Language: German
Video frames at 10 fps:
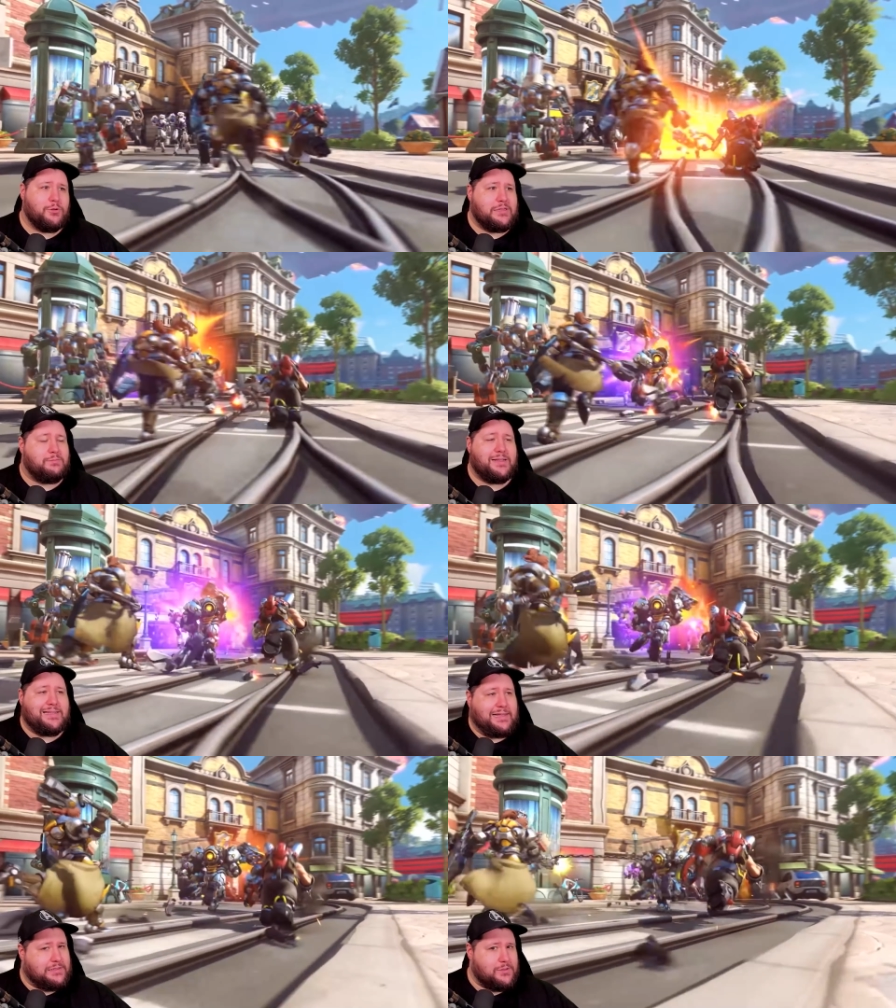ist
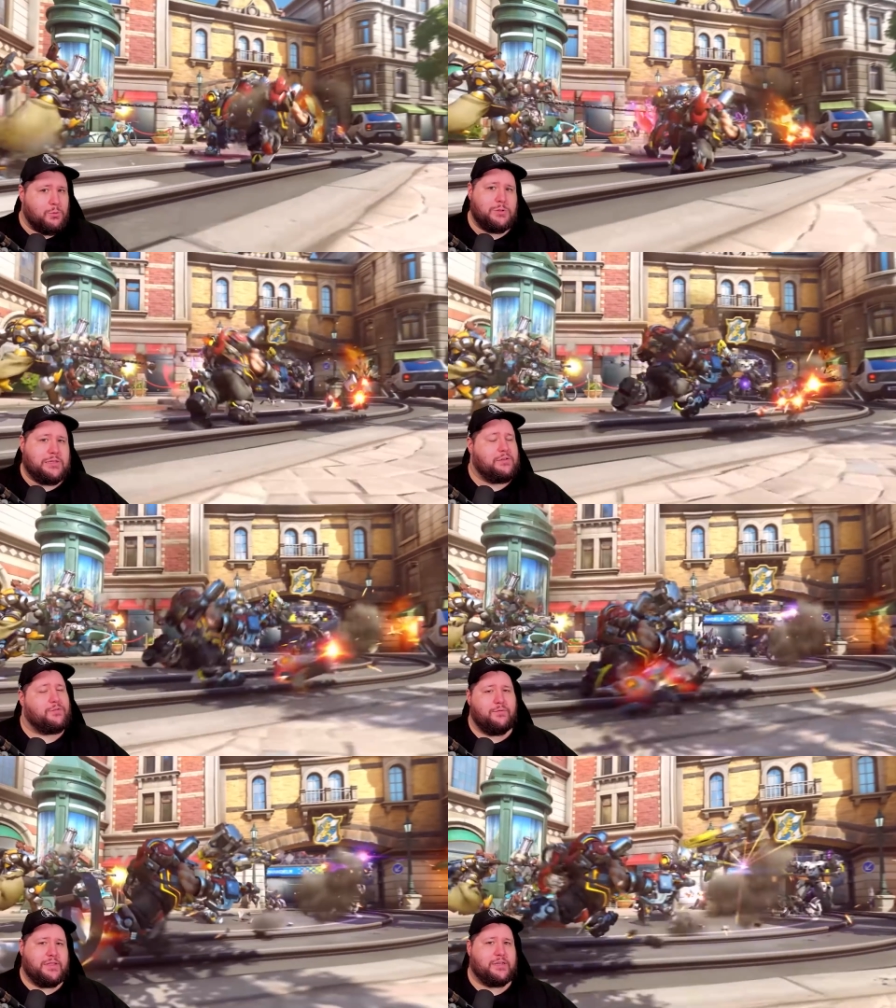Blizzard so tief
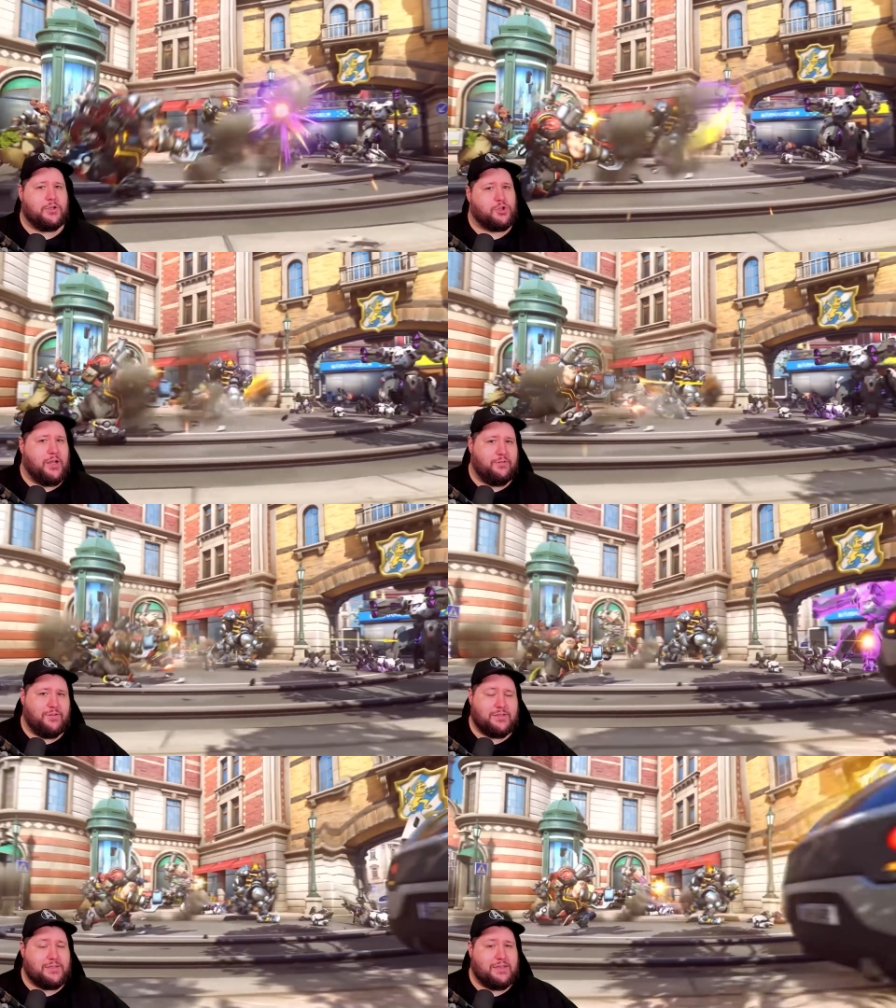im Winterschlaf, was das